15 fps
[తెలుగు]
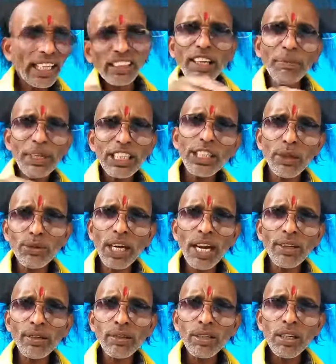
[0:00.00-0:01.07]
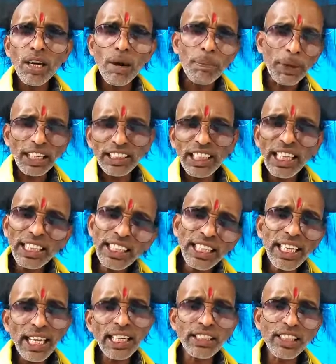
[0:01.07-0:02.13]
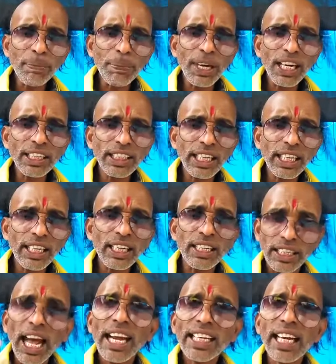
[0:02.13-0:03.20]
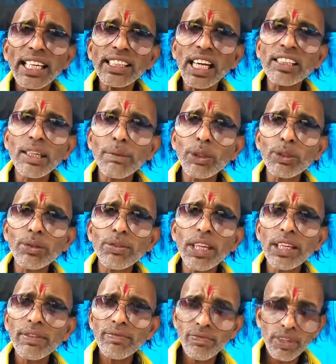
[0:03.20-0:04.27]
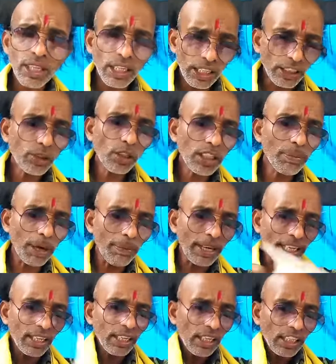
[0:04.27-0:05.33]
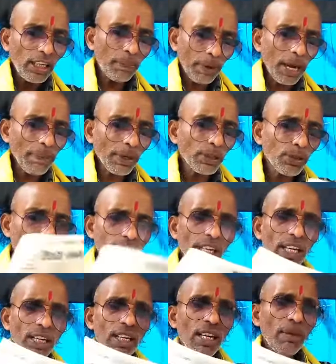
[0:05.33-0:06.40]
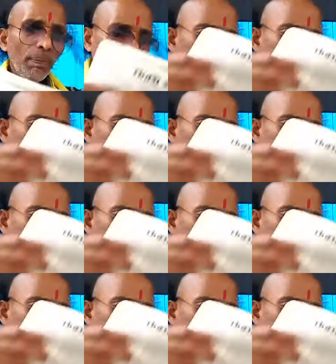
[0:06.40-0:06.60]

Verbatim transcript: నేను ఎంత బిజీ ఉన్నాను ప్రతిదీ నేనే చెప్పాలంటే నాకెలా సాధ్యమవుతుంది ఇదిగోండి బాబాయ్ ఈ పేపర్ చూసి